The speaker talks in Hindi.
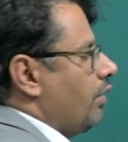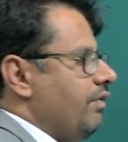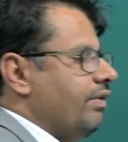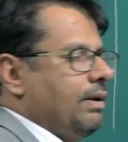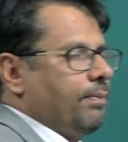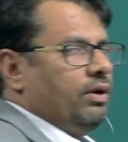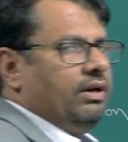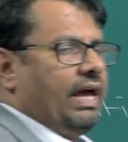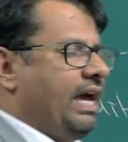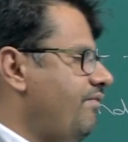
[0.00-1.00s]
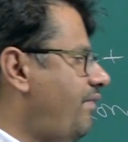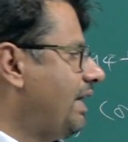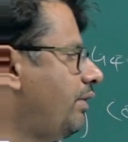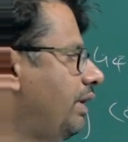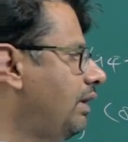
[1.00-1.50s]
होगी वन अपॉन एन
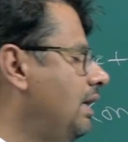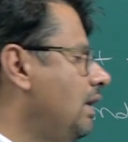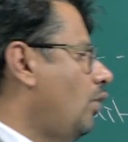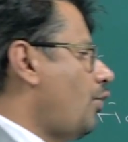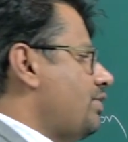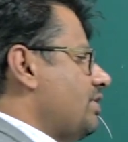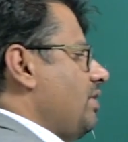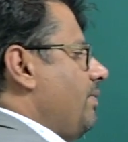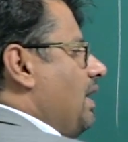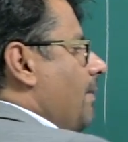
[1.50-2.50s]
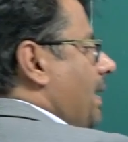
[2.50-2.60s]
फैक्टोरियल और जैसे मैं यहाँ